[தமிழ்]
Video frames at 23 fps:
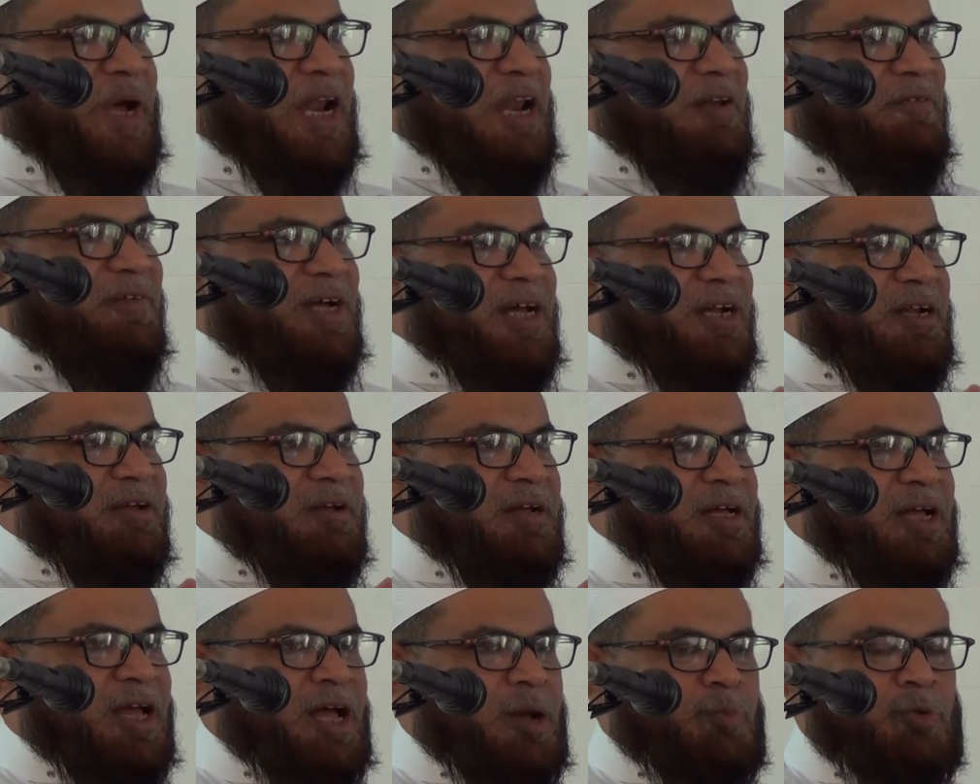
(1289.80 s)
பல்வேறு
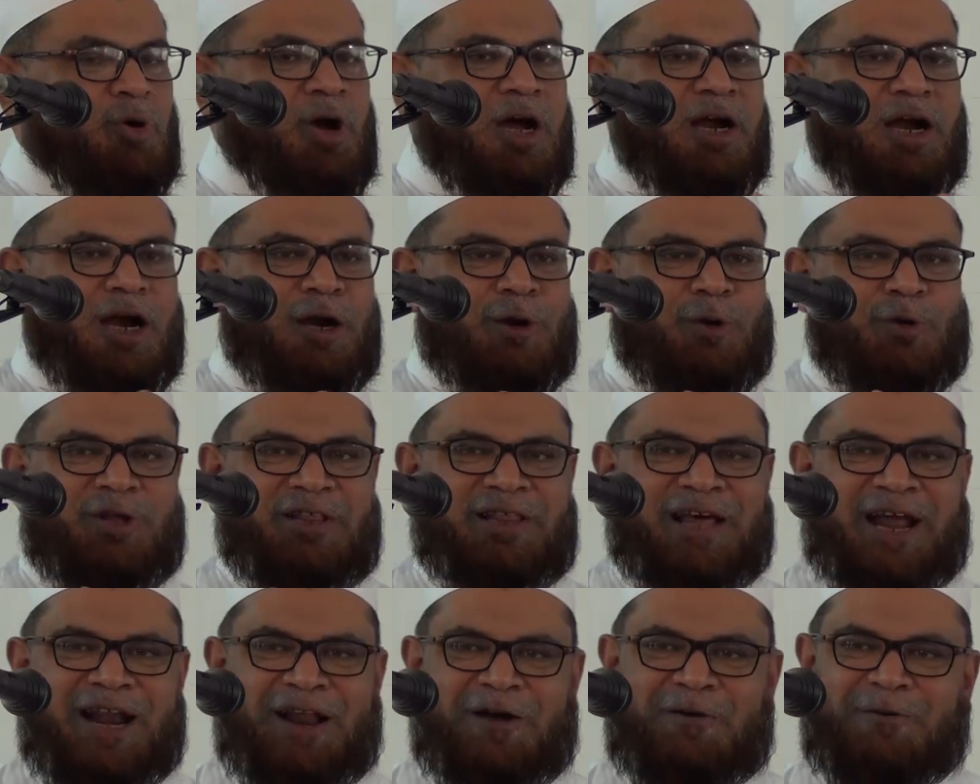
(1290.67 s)
முகங்களோடு
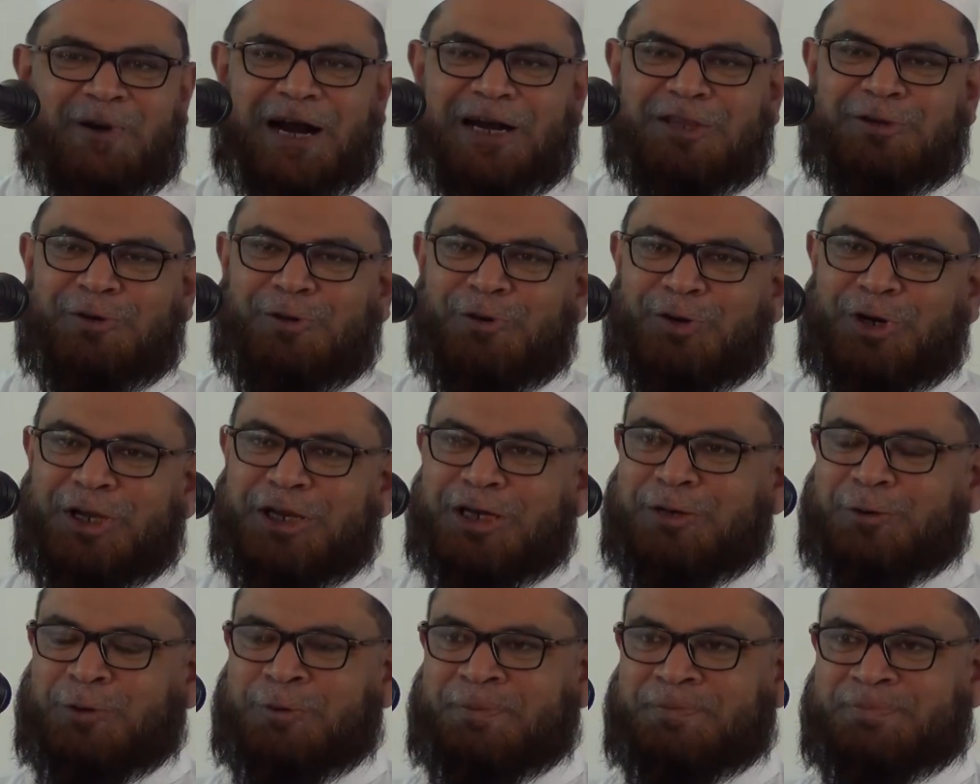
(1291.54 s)
தான் நாம் வாழ்ந்து
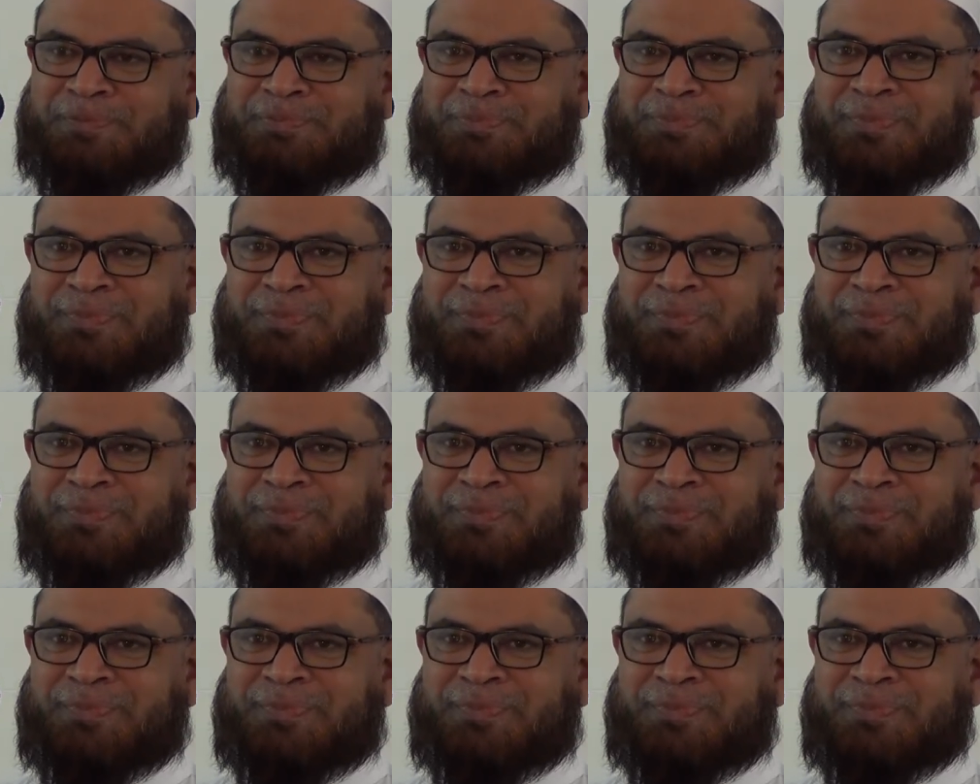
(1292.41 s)
கொண்டிருக்கிறோம்